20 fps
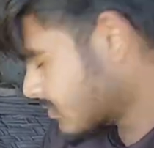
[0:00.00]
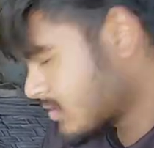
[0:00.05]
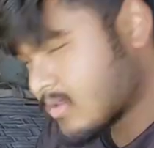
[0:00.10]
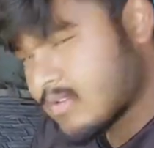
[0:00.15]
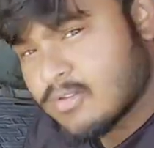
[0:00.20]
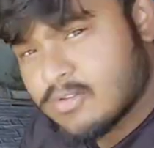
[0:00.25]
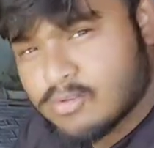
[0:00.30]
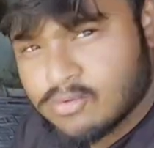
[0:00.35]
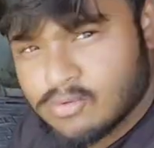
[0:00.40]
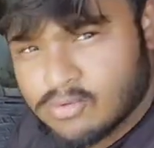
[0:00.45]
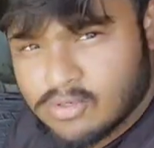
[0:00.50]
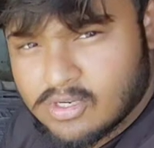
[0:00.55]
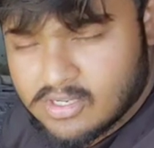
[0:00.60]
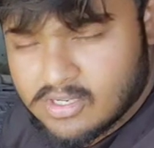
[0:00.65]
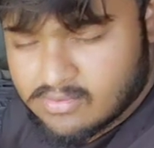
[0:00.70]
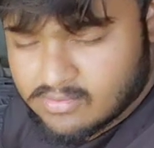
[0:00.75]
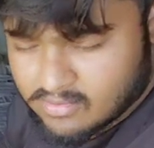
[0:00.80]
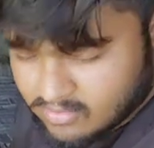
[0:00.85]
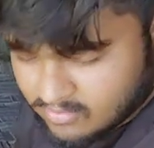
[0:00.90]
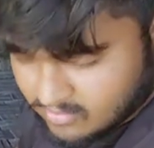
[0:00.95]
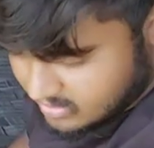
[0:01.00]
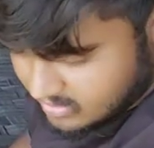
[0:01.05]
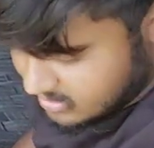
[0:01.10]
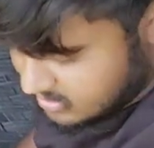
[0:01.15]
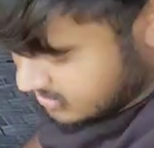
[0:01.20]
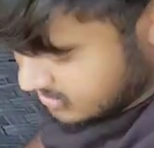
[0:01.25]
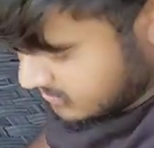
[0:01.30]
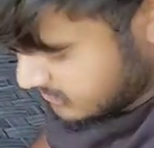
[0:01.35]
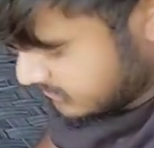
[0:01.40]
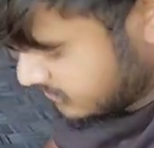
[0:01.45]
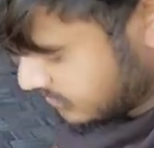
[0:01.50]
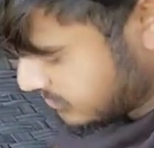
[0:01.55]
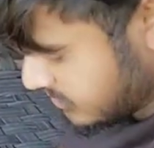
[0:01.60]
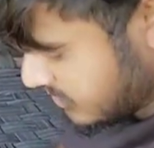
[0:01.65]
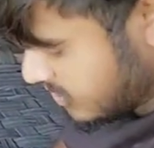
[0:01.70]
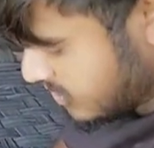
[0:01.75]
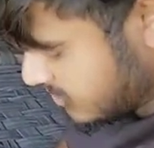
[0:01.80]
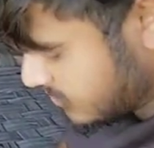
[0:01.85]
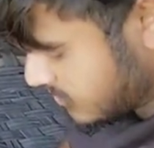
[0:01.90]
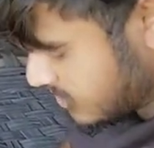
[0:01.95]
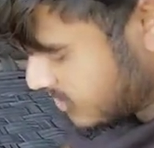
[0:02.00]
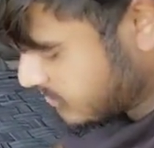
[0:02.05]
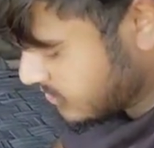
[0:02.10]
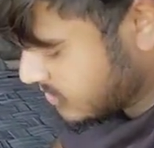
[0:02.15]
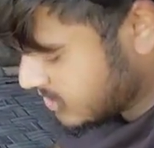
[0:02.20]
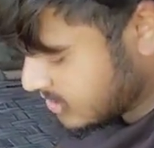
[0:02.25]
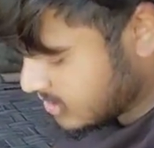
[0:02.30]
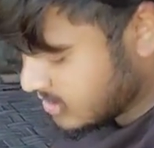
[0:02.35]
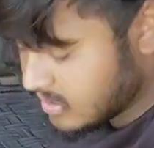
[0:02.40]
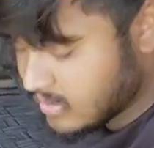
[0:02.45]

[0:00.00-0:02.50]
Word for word: सो रहा है वो तो भैया अपन भी ज़रा